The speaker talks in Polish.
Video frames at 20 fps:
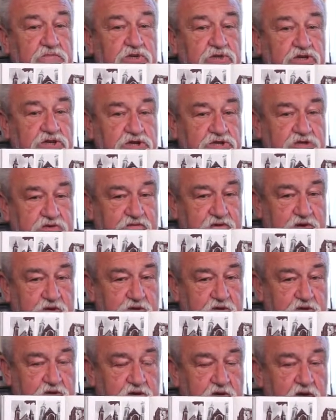mszy
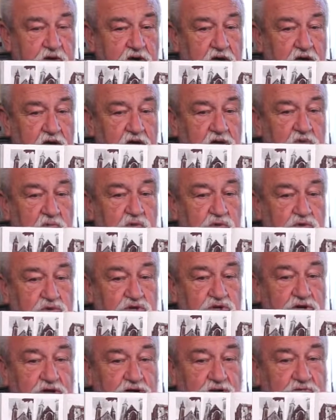świętej.
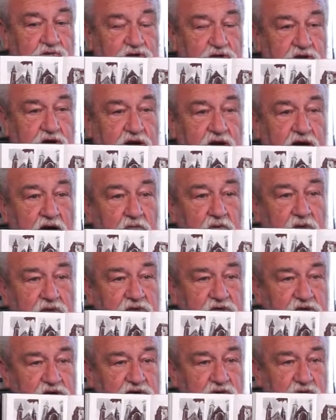Buldożery przyjechały
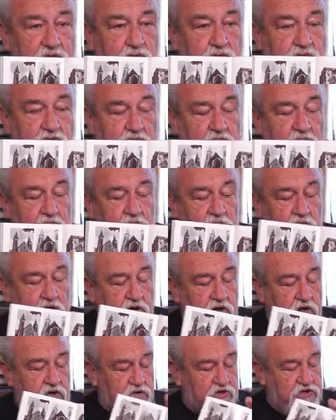i zaczęły
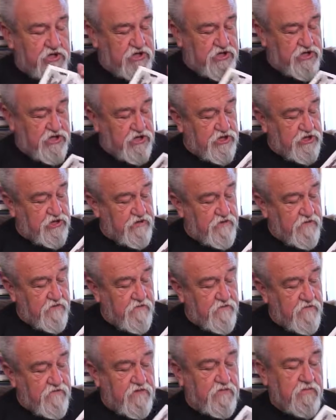y, niszczyć.
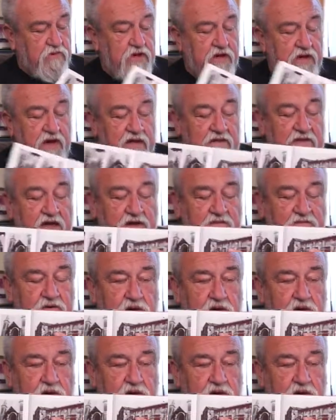A tak